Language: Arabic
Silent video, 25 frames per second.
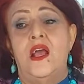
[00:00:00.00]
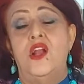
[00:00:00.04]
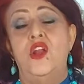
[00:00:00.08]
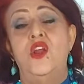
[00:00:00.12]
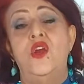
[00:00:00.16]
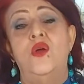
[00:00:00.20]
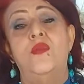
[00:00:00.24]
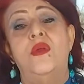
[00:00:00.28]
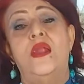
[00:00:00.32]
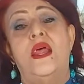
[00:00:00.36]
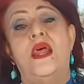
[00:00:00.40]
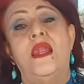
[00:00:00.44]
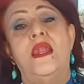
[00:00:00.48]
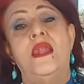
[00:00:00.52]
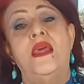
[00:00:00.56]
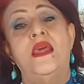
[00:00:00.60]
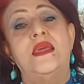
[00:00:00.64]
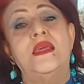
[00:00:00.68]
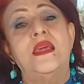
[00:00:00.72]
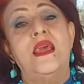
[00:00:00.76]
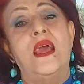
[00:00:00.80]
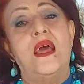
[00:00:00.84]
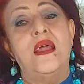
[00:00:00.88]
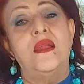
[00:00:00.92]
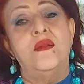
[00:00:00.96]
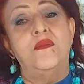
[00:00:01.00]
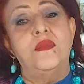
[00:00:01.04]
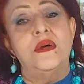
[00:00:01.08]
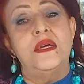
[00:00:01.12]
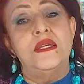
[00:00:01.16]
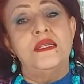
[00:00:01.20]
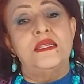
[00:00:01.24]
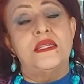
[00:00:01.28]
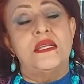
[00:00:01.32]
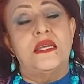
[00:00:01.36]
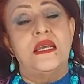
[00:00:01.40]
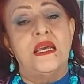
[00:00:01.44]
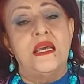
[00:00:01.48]
اليوم رح نحكي عن
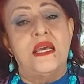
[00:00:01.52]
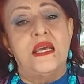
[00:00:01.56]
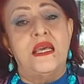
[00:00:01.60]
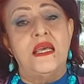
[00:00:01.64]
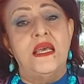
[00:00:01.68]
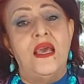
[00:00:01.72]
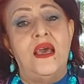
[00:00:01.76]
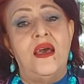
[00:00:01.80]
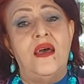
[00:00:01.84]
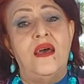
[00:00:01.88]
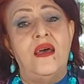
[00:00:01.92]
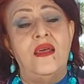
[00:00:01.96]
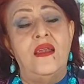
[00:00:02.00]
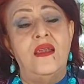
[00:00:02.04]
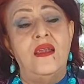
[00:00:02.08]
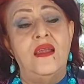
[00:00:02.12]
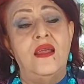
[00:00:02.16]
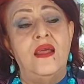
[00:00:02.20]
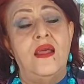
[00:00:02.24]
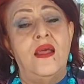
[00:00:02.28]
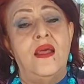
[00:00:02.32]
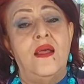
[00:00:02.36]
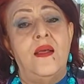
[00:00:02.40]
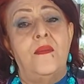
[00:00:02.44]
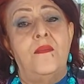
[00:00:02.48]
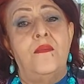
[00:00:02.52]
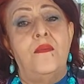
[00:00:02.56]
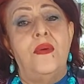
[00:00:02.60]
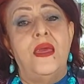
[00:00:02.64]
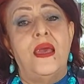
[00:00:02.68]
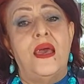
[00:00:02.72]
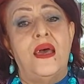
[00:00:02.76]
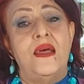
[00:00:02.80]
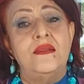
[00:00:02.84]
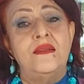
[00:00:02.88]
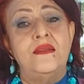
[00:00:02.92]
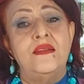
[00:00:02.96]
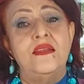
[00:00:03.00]
ماسك خيار
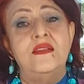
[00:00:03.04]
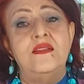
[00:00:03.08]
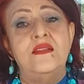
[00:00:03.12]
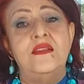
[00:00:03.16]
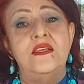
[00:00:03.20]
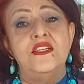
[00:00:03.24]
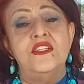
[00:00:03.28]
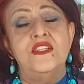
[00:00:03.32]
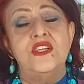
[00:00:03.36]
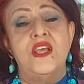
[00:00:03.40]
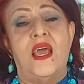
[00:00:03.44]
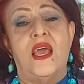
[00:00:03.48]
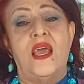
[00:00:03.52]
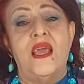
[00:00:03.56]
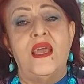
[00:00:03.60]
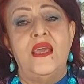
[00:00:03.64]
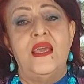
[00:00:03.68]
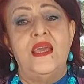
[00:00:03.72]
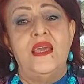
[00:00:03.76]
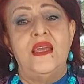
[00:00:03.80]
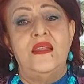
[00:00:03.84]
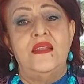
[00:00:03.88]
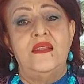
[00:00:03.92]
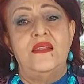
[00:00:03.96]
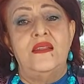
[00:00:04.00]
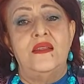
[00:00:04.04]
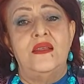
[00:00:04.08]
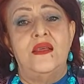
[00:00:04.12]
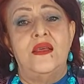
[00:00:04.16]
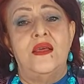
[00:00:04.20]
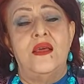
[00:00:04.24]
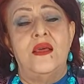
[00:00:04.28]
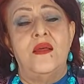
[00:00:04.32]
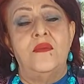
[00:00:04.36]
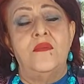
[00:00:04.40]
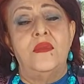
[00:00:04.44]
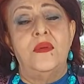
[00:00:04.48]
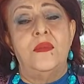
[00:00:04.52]
بيغطي التجاعيد
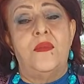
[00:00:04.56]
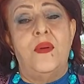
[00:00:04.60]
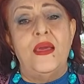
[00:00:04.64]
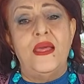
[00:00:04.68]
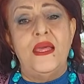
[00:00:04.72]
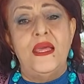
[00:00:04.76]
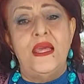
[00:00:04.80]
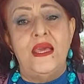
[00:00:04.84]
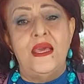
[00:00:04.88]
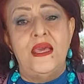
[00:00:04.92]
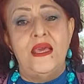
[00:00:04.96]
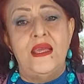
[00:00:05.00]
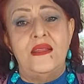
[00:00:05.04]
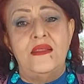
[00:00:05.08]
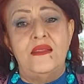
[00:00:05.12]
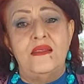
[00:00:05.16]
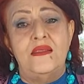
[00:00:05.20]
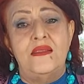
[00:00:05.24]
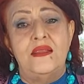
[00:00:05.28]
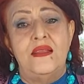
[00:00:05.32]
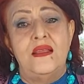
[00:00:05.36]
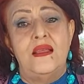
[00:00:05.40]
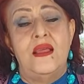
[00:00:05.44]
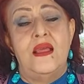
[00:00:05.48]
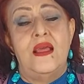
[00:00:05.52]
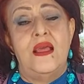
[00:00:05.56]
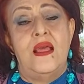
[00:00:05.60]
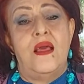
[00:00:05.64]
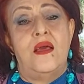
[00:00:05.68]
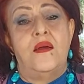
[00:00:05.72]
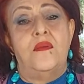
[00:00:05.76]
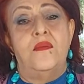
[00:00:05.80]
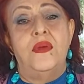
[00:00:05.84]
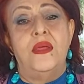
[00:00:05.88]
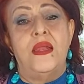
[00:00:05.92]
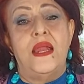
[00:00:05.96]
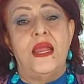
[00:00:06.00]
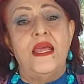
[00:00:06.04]
ببيض
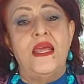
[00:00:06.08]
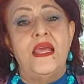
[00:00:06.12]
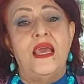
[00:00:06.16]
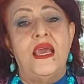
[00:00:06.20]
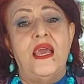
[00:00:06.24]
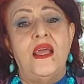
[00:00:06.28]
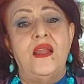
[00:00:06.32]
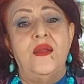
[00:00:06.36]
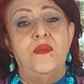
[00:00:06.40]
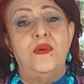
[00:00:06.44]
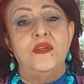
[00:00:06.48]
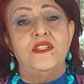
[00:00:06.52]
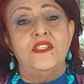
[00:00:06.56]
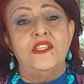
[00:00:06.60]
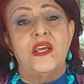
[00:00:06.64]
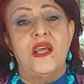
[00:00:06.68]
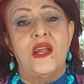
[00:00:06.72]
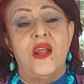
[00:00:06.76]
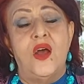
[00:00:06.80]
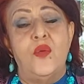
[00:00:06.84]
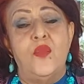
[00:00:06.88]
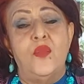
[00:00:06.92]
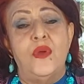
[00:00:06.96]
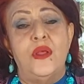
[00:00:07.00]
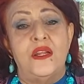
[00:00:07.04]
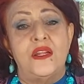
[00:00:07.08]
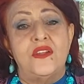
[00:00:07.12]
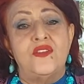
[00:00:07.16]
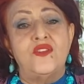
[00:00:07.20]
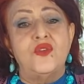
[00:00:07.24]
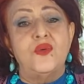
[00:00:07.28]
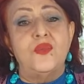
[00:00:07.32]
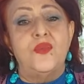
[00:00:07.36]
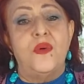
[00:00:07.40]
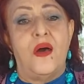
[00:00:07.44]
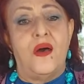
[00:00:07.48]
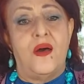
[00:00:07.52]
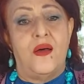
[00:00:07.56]
بيريح البشرة
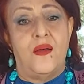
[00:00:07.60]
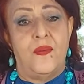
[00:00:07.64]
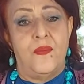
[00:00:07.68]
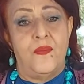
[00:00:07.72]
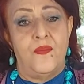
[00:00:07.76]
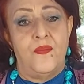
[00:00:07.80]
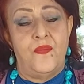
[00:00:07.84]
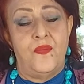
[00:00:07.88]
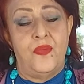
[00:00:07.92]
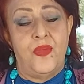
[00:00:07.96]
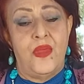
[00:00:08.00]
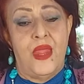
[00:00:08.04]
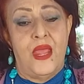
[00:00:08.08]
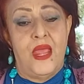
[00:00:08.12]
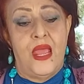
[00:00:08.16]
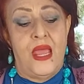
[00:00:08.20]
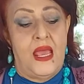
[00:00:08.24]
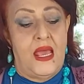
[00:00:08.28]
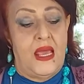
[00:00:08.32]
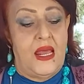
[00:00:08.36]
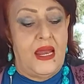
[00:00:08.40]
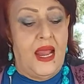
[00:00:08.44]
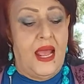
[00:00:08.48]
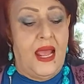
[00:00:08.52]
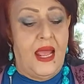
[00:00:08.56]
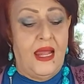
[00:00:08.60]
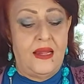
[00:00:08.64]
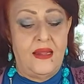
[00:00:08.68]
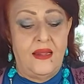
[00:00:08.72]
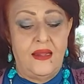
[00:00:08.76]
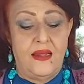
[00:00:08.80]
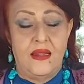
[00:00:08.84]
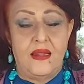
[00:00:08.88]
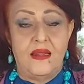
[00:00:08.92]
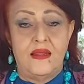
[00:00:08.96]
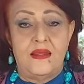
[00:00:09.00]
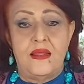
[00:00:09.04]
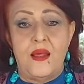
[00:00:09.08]
وبيرطبها رح
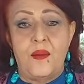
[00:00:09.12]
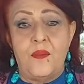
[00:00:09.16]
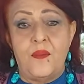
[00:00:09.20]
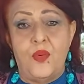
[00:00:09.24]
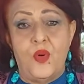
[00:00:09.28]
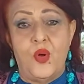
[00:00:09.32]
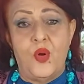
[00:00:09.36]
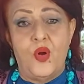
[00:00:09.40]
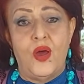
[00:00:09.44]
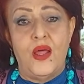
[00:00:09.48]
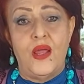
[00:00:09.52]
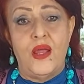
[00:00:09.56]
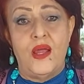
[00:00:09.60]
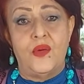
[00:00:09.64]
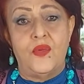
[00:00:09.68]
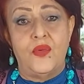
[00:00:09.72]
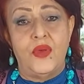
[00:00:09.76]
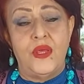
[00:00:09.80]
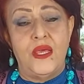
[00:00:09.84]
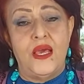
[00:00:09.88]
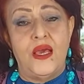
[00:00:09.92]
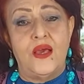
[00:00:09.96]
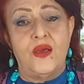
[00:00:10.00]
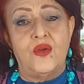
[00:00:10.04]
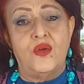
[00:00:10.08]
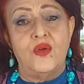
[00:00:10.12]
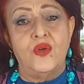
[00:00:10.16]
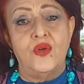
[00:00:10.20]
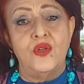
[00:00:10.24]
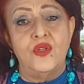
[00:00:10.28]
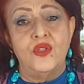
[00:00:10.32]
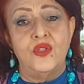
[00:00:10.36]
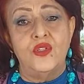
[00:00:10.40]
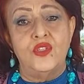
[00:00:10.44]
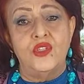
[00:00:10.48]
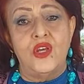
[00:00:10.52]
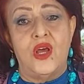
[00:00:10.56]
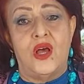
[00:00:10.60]
نطبقه أنا وياكم
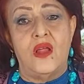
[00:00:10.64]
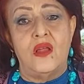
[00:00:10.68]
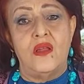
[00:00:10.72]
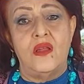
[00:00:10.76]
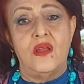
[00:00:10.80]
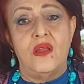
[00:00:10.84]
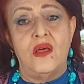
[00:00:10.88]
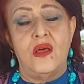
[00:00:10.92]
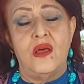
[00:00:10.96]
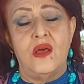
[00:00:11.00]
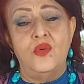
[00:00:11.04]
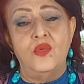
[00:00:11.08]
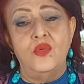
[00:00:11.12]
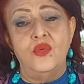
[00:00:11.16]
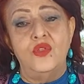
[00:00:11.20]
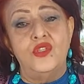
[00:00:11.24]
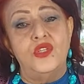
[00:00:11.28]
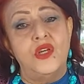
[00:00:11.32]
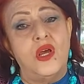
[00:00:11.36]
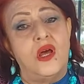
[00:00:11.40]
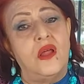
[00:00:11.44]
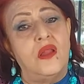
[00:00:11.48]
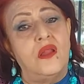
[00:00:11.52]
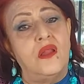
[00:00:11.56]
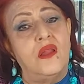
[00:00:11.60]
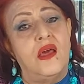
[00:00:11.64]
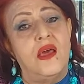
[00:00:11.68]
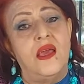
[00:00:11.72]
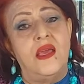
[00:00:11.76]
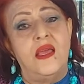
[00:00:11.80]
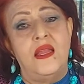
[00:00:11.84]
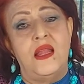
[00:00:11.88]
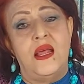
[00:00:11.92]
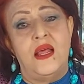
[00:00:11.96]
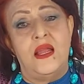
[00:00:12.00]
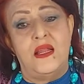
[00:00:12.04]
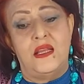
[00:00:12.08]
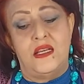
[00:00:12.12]
إن شاء الله وإن شاء الله
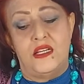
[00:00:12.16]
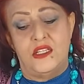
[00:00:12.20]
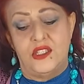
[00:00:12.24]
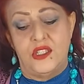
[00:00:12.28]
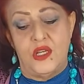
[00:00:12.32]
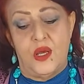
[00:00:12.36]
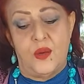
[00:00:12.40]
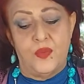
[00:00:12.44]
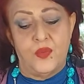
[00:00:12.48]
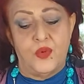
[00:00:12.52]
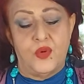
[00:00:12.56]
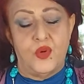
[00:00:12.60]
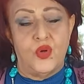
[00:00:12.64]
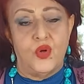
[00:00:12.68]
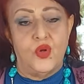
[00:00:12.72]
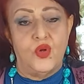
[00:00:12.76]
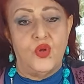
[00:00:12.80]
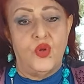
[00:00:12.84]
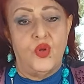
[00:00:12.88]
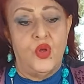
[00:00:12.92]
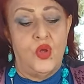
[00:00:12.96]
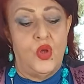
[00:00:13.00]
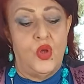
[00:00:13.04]
ينال إعجابكم